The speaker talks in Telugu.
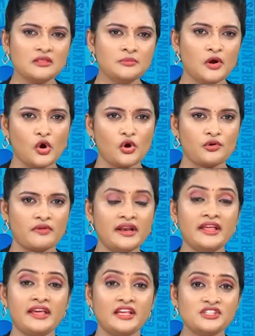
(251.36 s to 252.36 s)
ఆత్మ
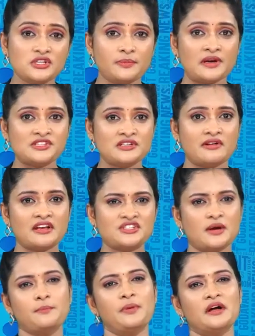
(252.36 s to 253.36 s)
గౌరవాన్ని కించపరిచిన వారి
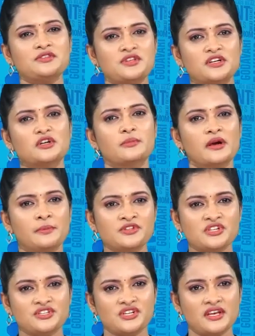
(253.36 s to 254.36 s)
చెంప చెళ్లు
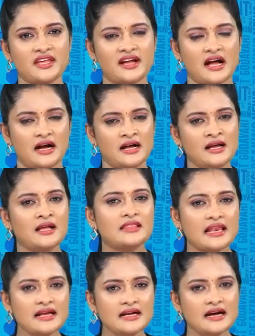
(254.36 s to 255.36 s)
మనిపించే చర్యగా
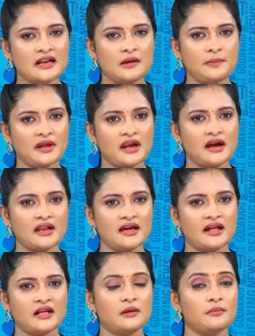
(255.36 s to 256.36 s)
తెలంగాణ పర్యాటక
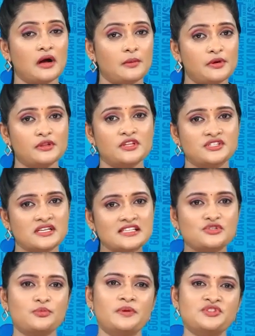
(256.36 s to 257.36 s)
రంగం అభివృద్ధి చేసి
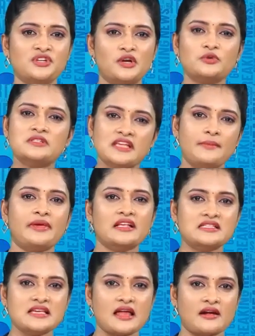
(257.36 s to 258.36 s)
చూపించారు సీఎం
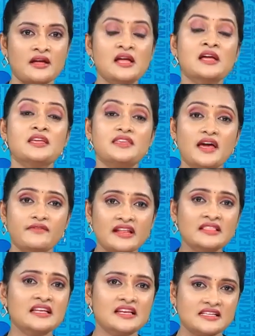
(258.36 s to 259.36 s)
కేసీఆర్
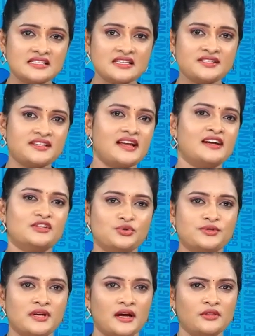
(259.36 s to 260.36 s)
ఎవరెంత నష్టం చేయాలని
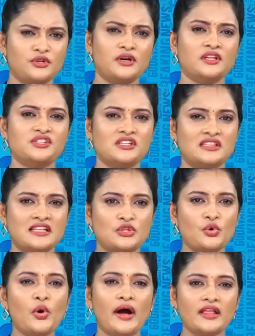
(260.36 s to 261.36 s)
చూసినా దృఢ
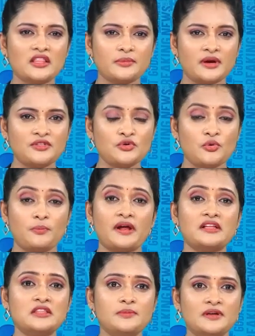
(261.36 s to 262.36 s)
చిత్తంతో హైదరాబాద్ ను
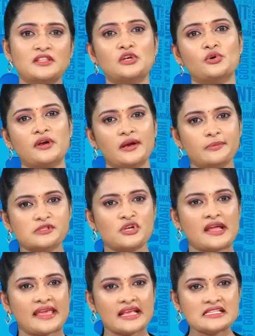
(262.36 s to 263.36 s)
ప్రగతి పథంలో
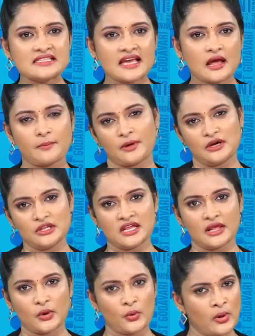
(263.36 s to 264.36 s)
నడిపిస్తున్న కేసీఆర్
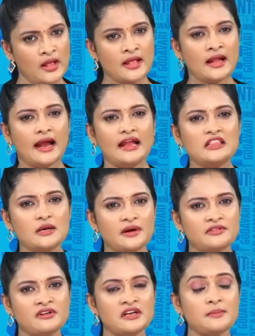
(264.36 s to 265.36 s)
పట్టుదలకు
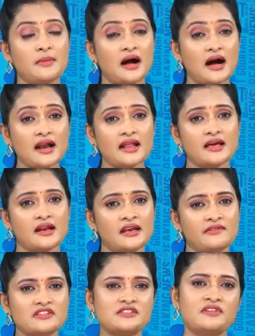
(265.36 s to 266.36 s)
హైదరాబాద్ వంటి
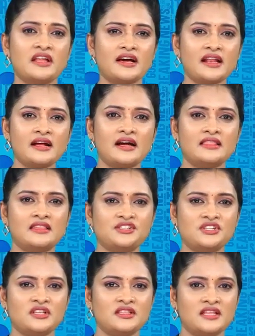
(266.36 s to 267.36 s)
మహానగరాన్ని విశ్వనగరంగా
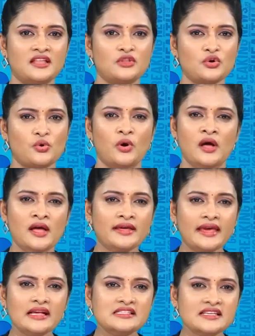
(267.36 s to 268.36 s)
తీర్చిదిద్దేందుకు
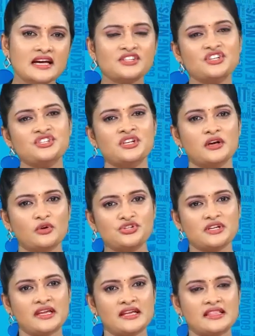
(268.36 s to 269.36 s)
కేసీఆర్ చేసిన
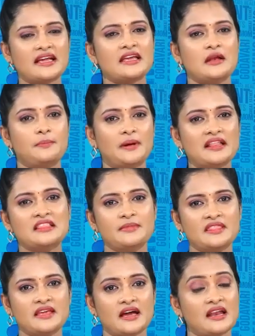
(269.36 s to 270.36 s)
కృషికి దక్కిన ఫలితం
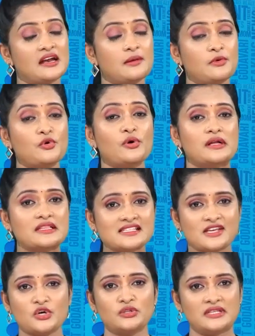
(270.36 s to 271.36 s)
ఇది అనడంలో
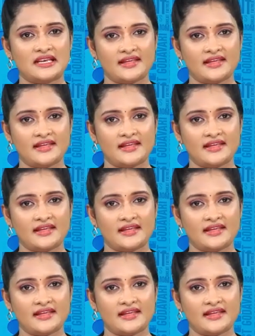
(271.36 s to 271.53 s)
అతిశయోక్తి